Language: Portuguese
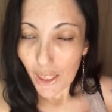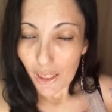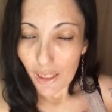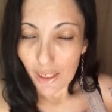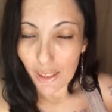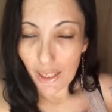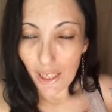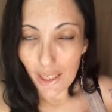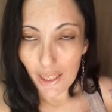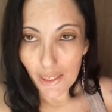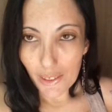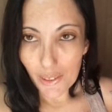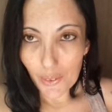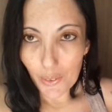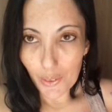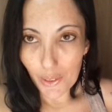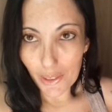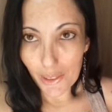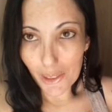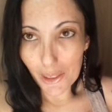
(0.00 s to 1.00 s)
E é isso, a
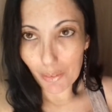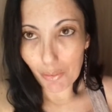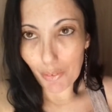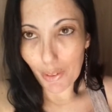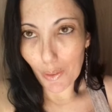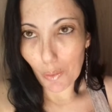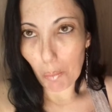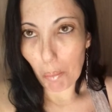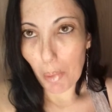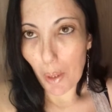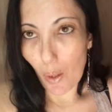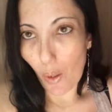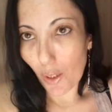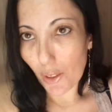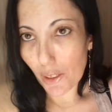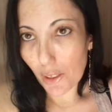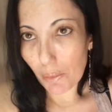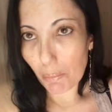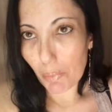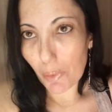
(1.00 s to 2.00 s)
gente se vê no
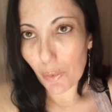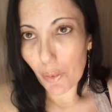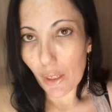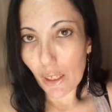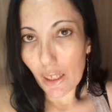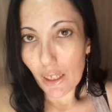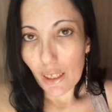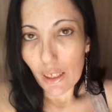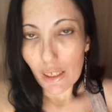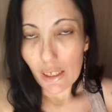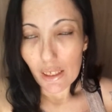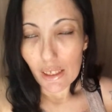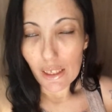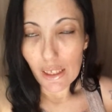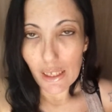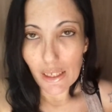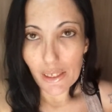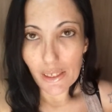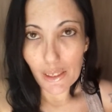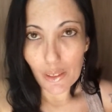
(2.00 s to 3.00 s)
próximo.
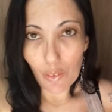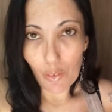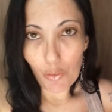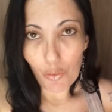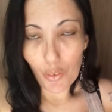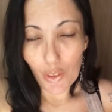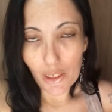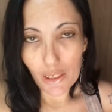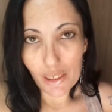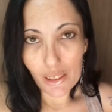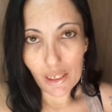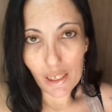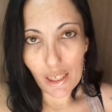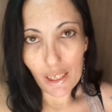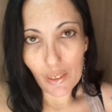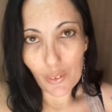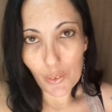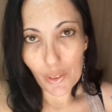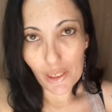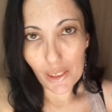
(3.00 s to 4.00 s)
E se não for
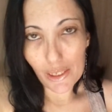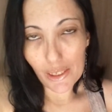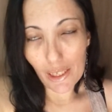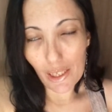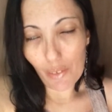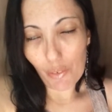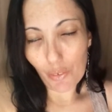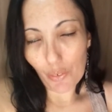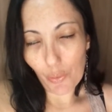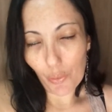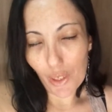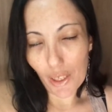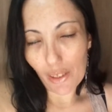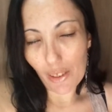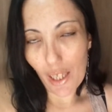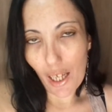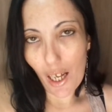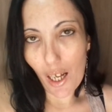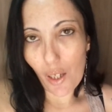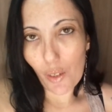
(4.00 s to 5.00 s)
inscrito, se inscreva no
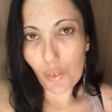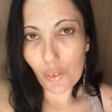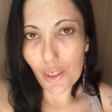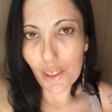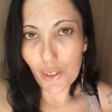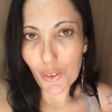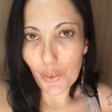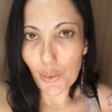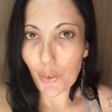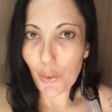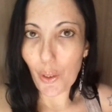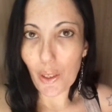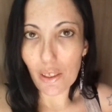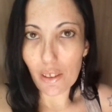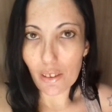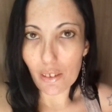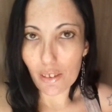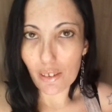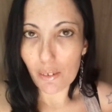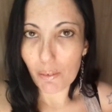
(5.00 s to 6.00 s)
canal, deixe
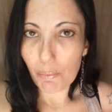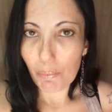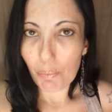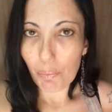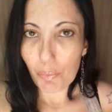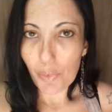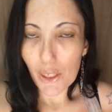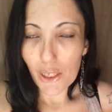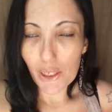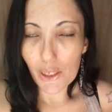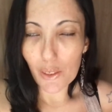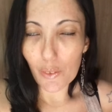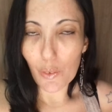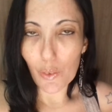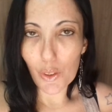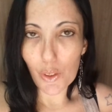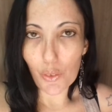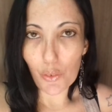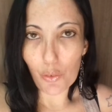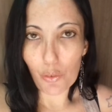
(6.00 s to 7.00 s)
joinha se
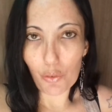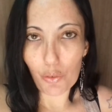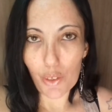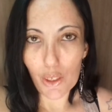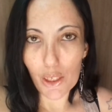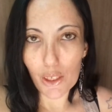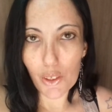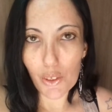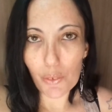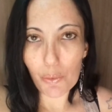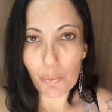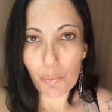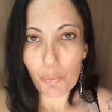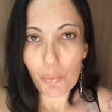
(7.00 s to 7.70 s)
gostou do vídeo.